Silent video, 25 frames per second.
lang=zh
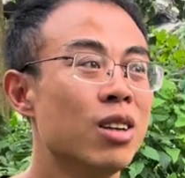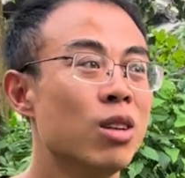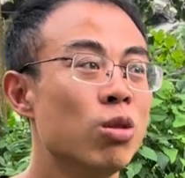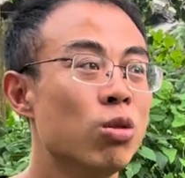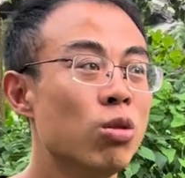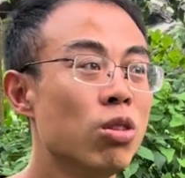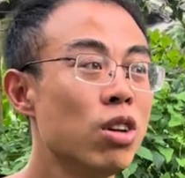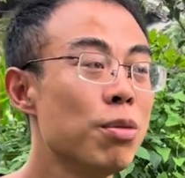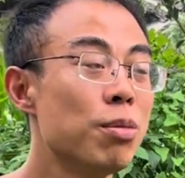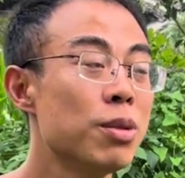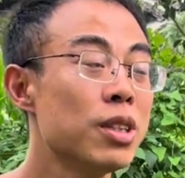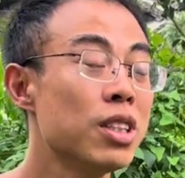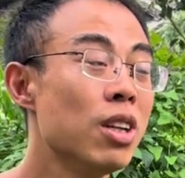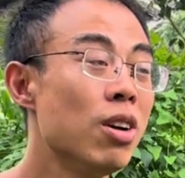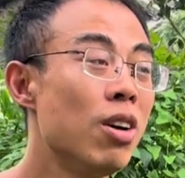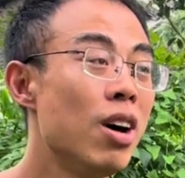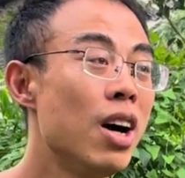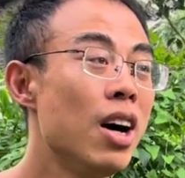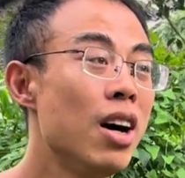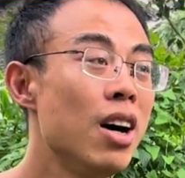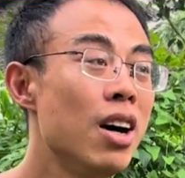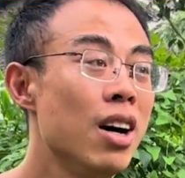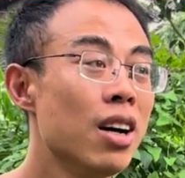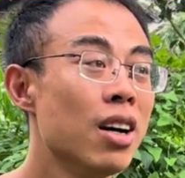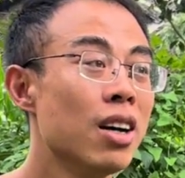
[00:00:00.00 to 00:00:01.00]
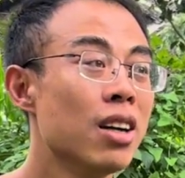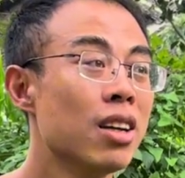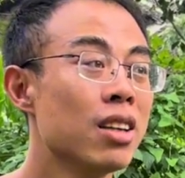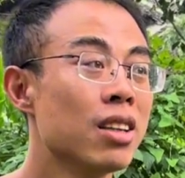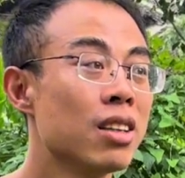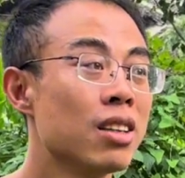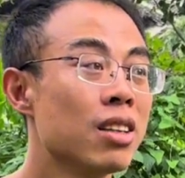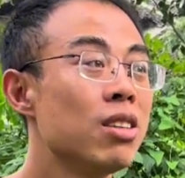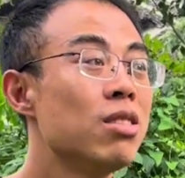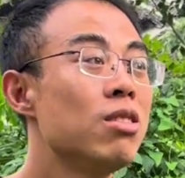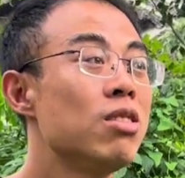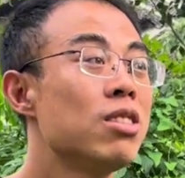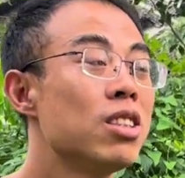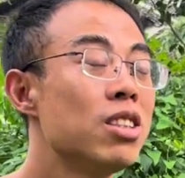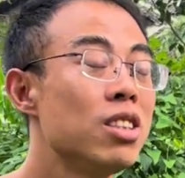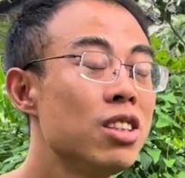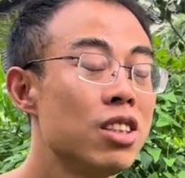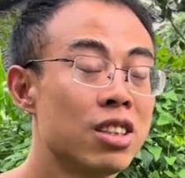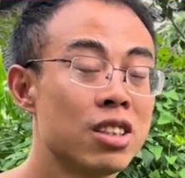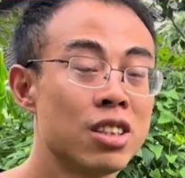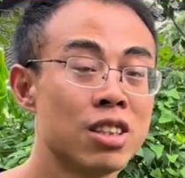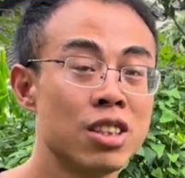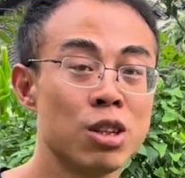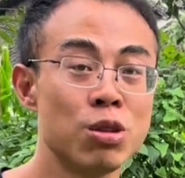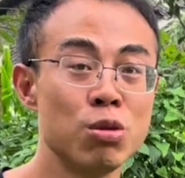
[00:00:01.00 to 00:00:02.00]
我也不知道啊，他就自己
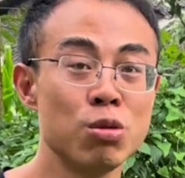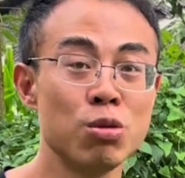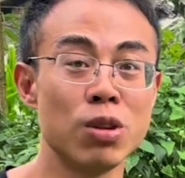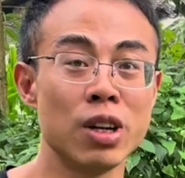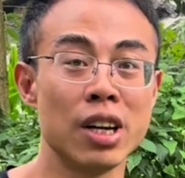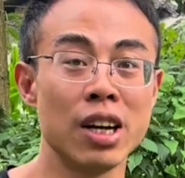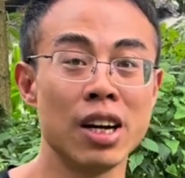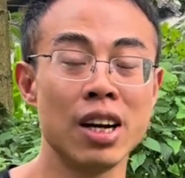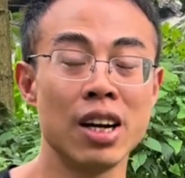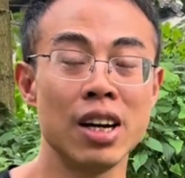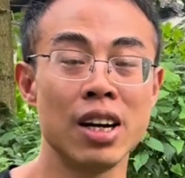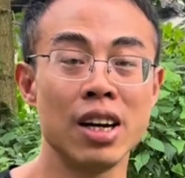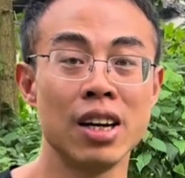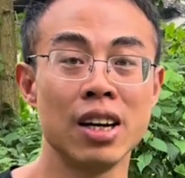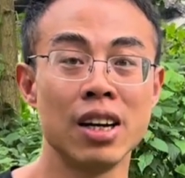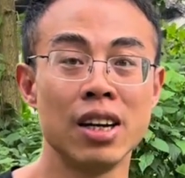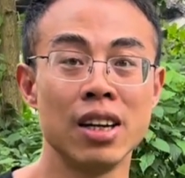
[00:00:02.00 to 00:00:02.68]
直接送过来了。